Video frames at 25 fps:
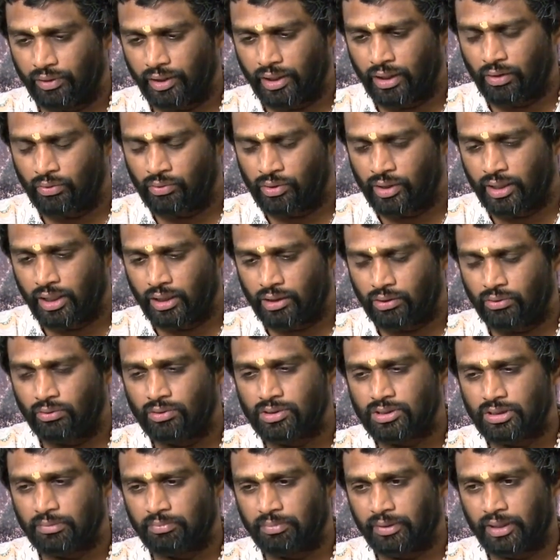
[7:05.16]
அவரே அவருடைய
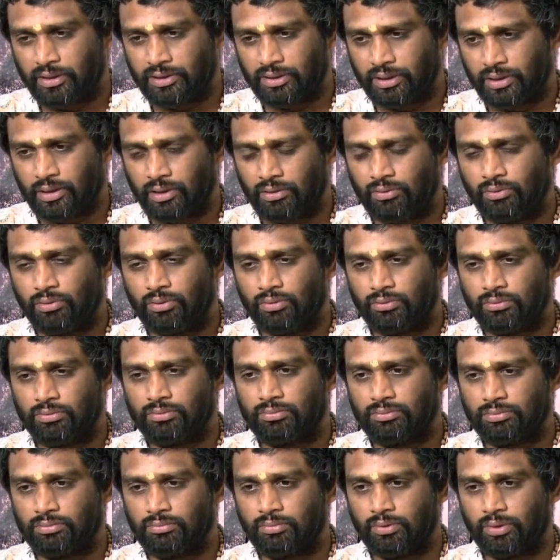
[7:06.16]
அக்கௌண்ட்ஸை பார்த்துக்கிற
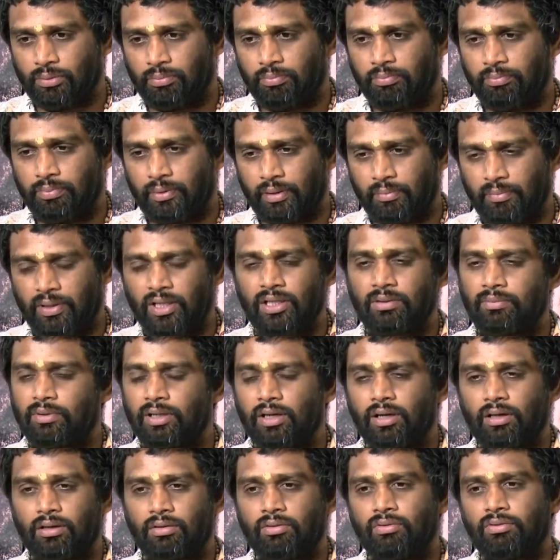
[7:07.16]
ஒரு ஒரு
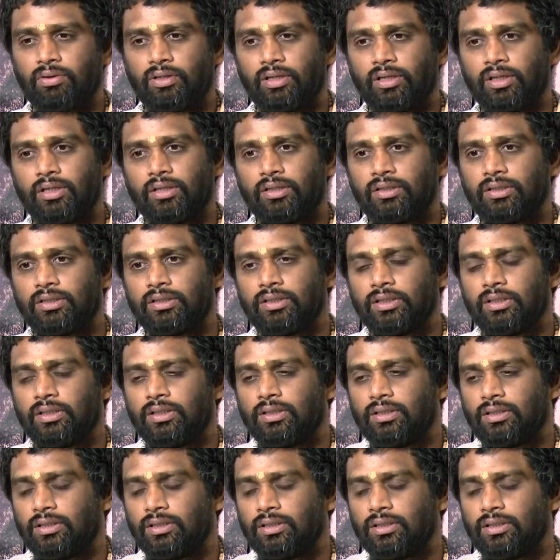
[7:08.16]
பிரமாதமான அக்கௌண்ட்டு